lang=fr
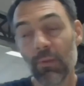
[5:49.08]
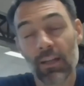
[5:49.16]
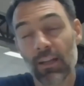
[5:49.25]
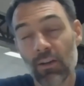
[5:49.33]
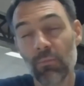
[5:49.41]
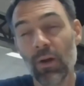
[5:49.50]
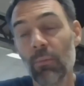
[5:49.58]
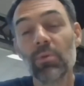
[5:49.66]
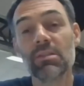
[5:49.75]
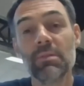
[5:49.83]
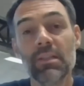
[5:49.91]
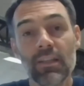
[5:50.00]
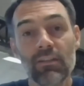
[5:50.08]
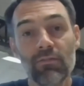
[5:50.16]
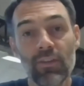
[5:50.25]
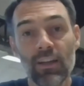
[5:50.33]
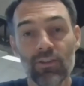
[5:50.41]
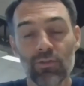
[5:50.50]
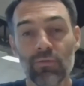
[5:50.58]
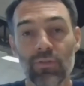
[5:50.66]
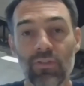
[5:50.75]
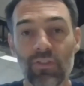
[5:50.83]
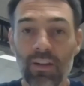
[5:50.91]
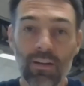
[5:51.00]
comme impossibilité de faire. Je trouve que
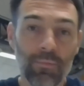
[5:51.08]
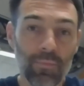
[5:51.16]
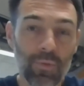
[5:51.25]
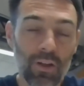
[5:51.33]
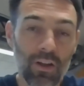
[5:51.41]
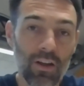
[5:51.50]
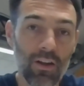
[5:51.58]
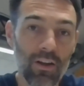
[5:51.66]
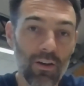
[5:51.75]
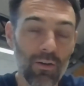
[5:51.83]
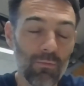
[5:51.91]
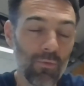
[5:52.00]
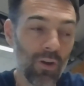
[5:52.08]
c'est un, voilà,